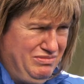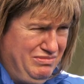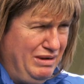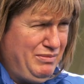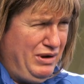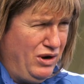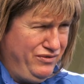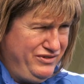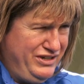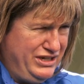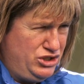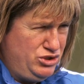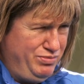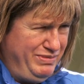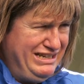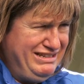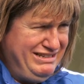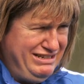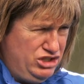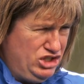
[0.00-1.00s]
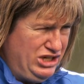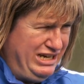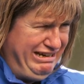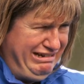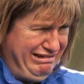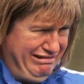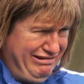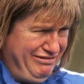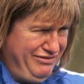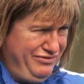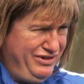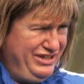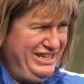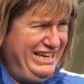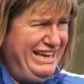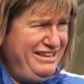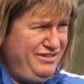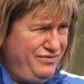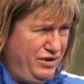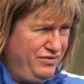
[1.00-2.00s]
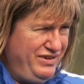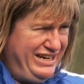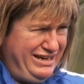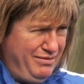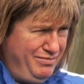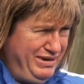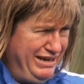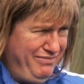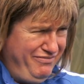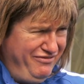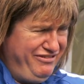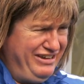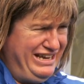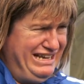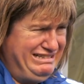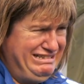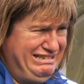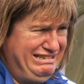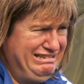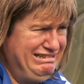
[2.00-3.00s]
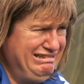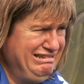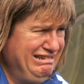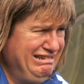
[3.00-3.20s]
beim Auftaktspiel ist entscheidend. Für die SV Werder Bremen-Fans.